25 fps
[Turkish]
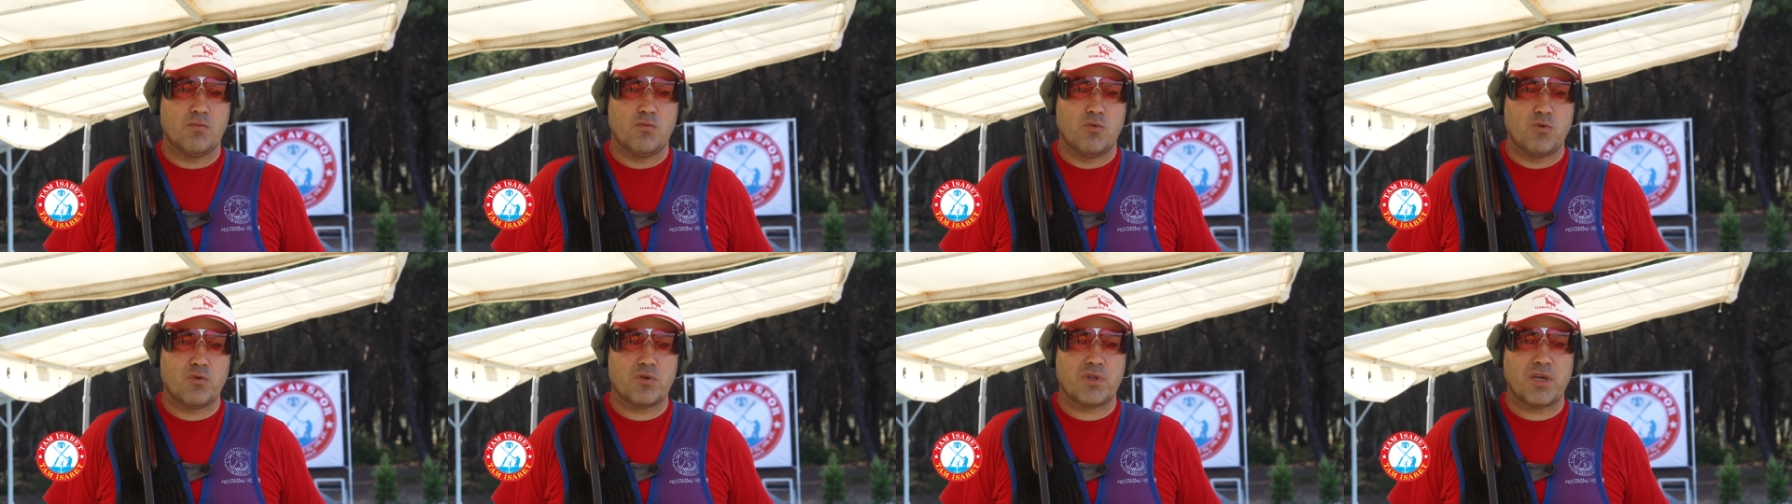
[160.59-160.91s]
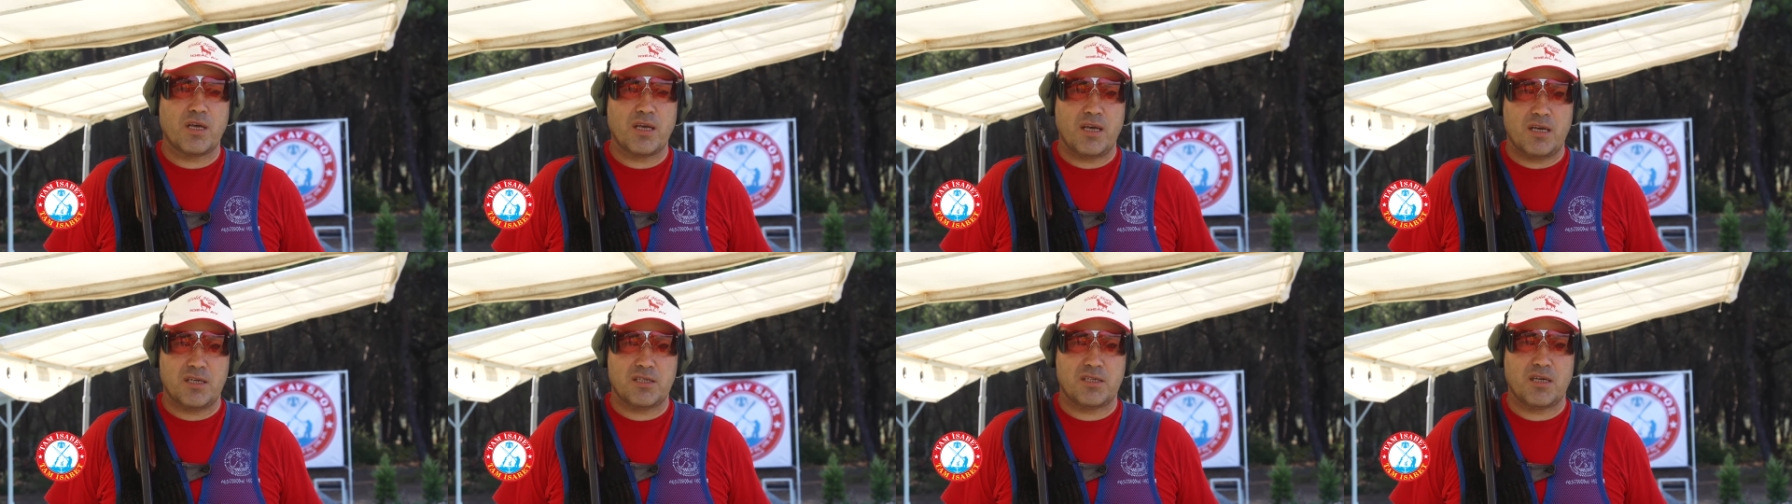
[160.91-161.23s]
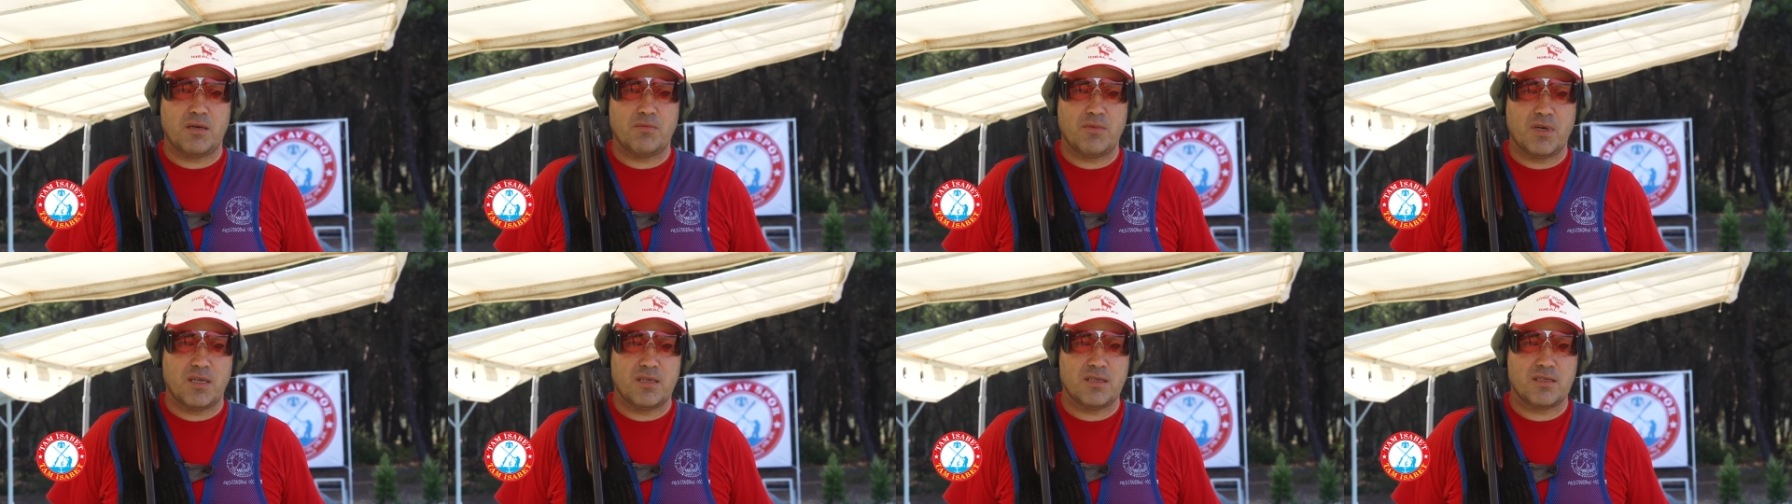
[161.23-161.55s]
burada
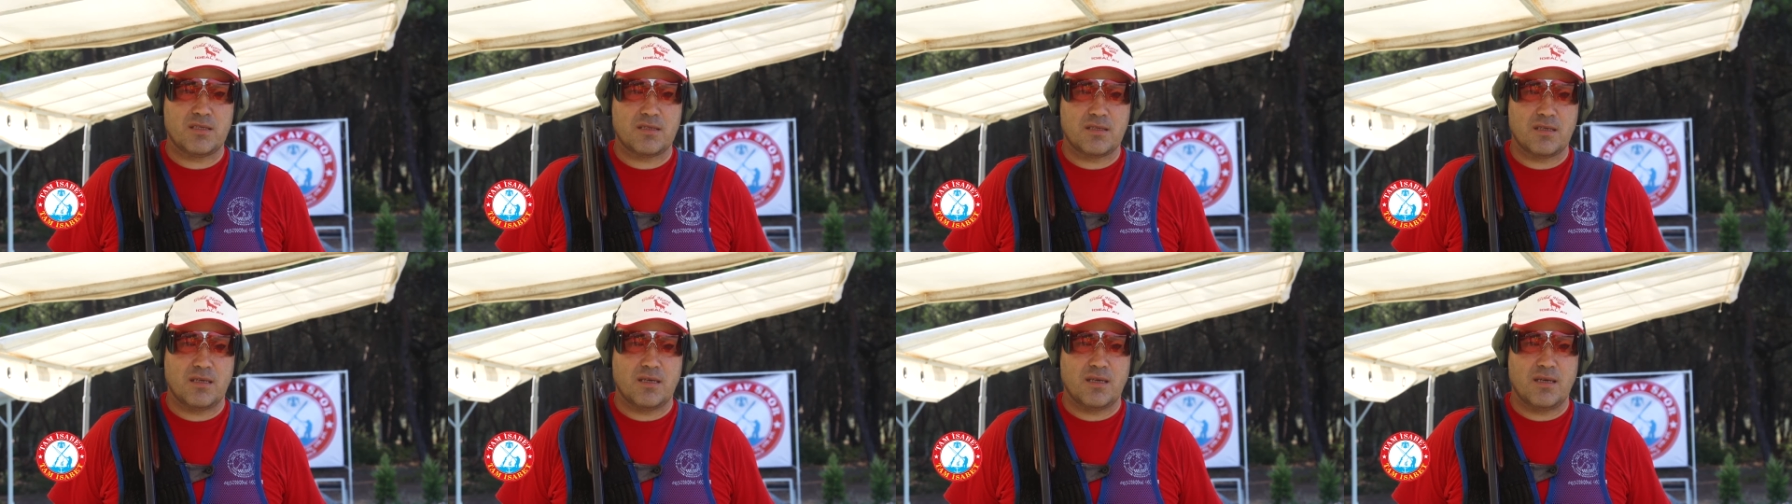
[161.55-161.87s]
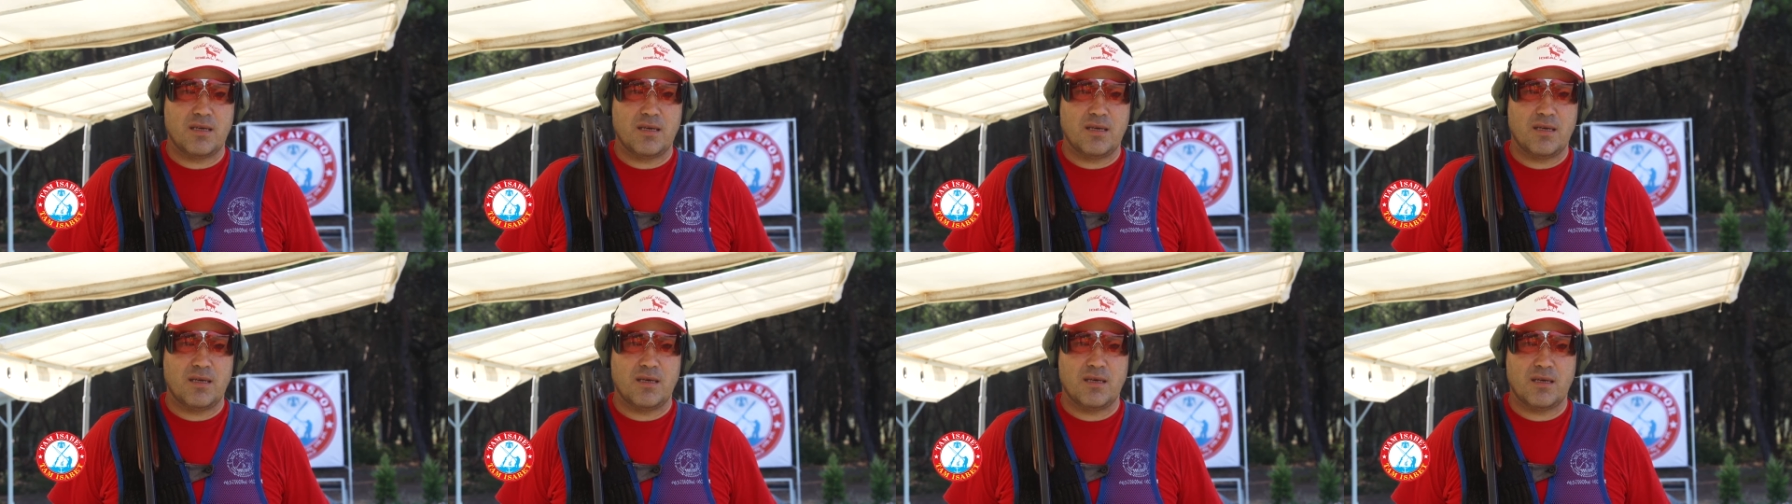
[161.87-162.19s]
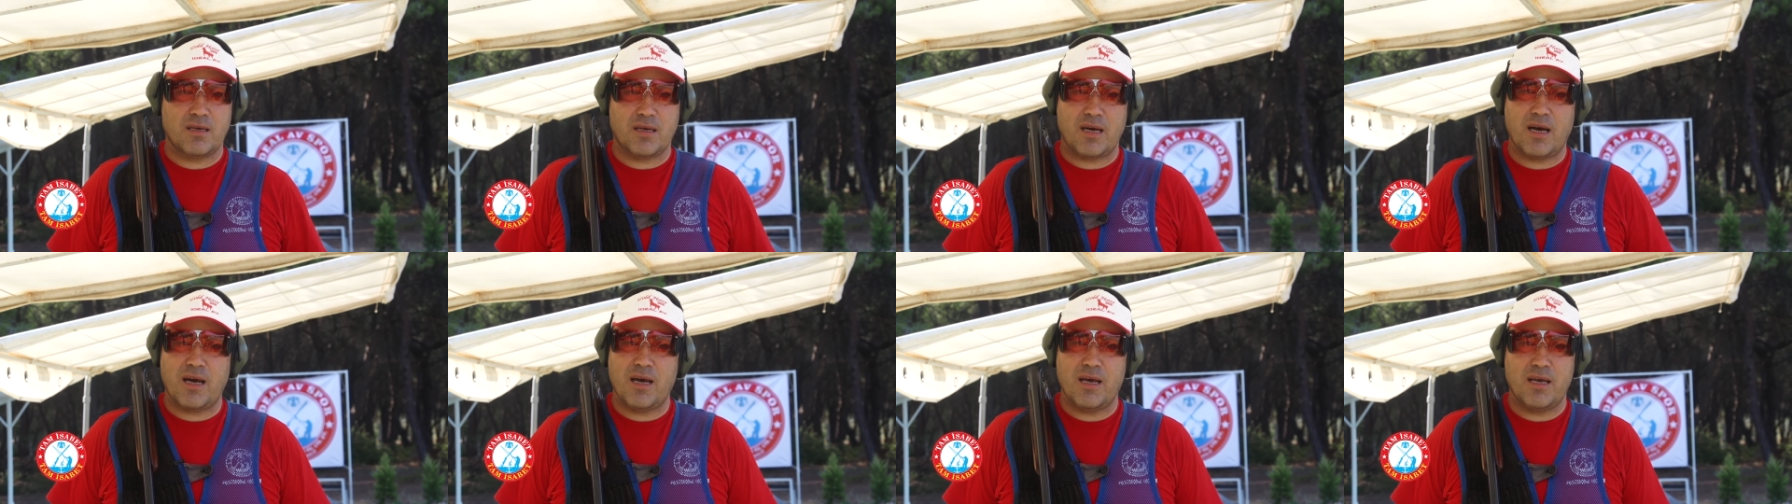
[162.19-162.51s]
yaşamanız
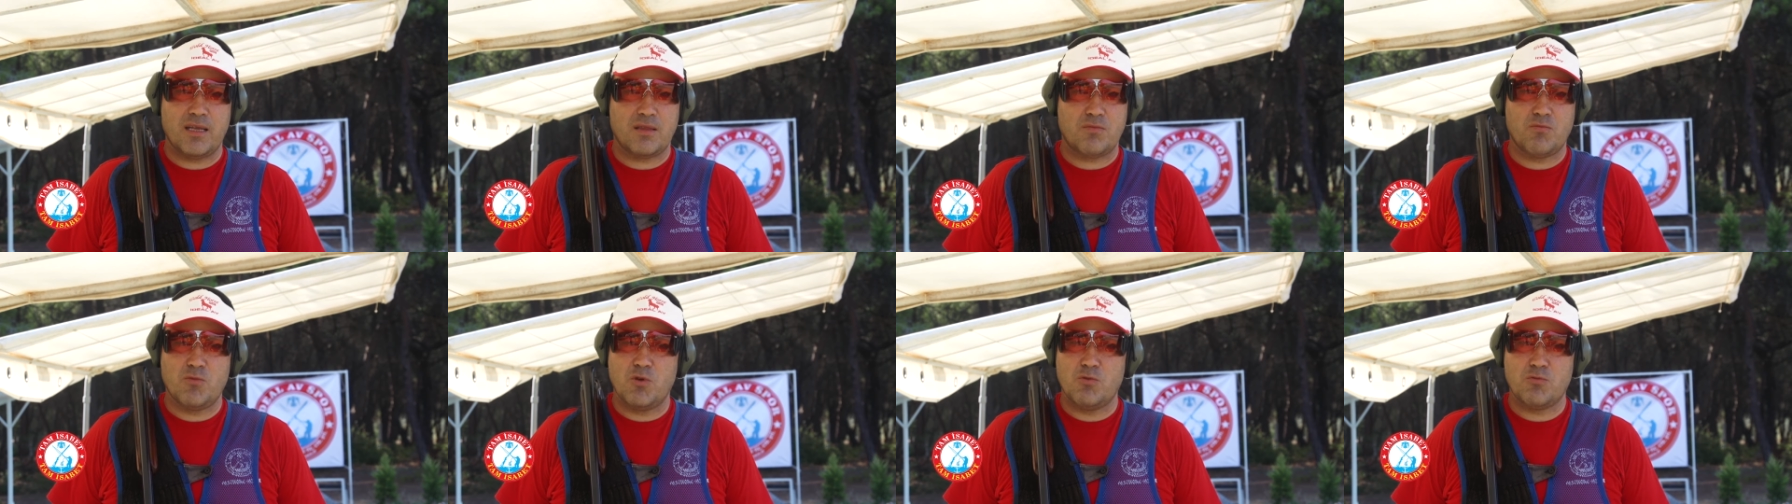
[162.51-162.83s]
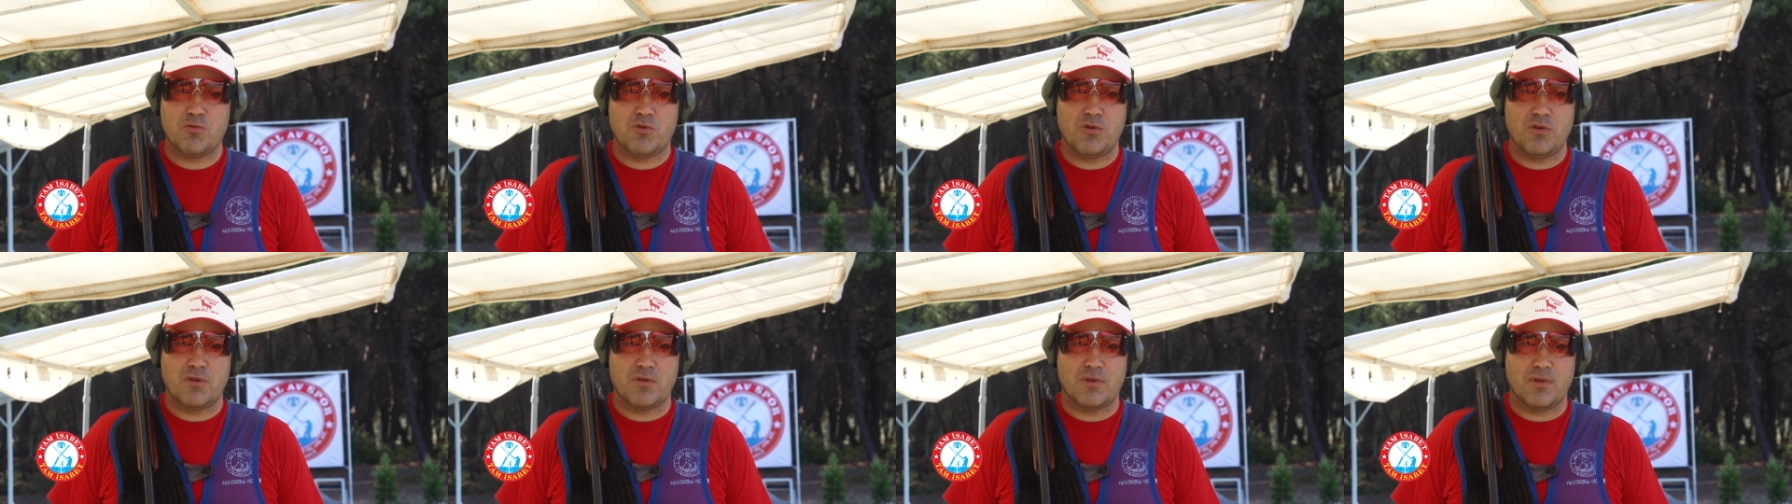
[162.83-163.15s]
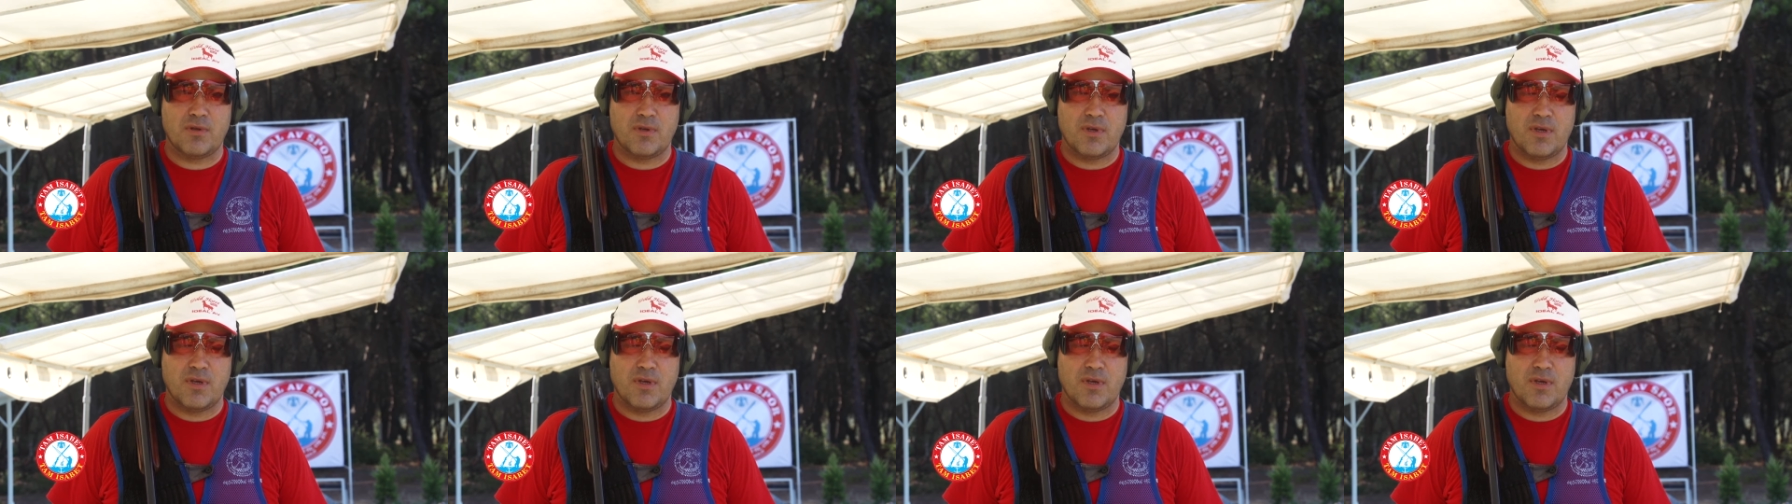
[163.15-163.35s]
e, gayet mümkün.